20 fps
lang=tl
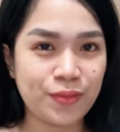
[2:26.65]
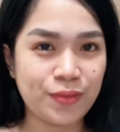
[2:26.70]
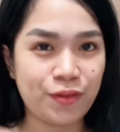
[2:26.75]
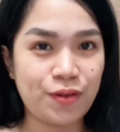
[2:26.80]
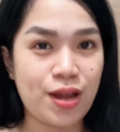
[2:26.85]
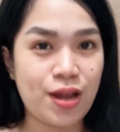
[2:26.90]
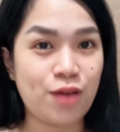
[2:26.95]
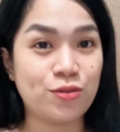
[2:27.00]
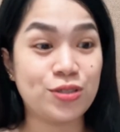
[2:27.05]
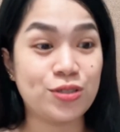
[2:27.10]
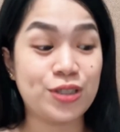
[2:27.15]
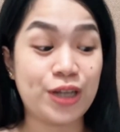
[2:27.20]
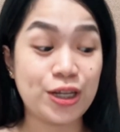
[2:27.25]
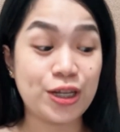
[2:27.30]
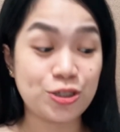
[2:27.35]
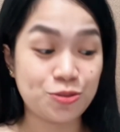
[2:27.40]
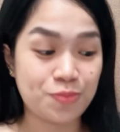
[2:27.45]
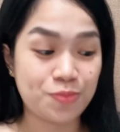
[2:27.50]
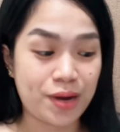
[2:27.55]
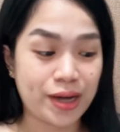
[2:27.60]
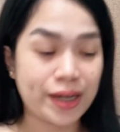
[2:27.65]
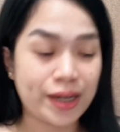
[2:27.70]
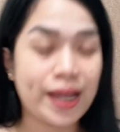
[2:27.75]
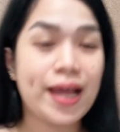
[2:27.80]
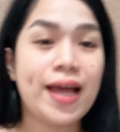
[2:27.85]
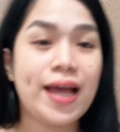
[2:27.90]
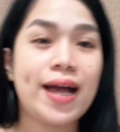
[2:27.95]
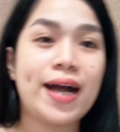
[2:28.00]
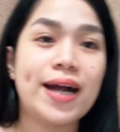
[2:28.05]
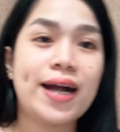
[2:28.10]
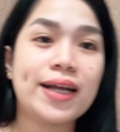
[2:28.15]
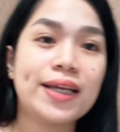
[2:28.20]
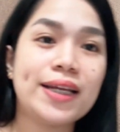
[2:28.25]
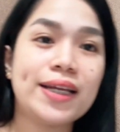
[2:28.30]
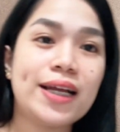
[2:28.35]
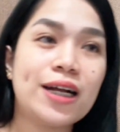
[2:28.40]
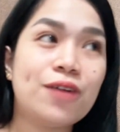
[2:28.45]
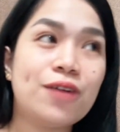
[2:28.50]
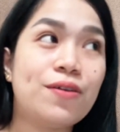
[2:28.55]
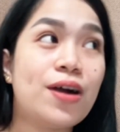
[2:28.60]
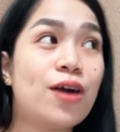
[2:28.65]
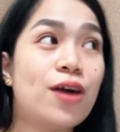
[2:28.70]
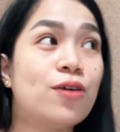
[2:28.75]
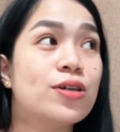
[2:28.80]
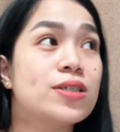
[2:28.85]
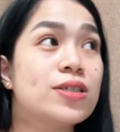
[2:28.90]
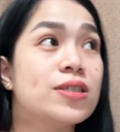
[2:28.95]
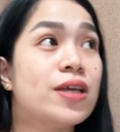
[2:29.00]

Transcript: Wala akong stretch mark. Ang ginagawa ko is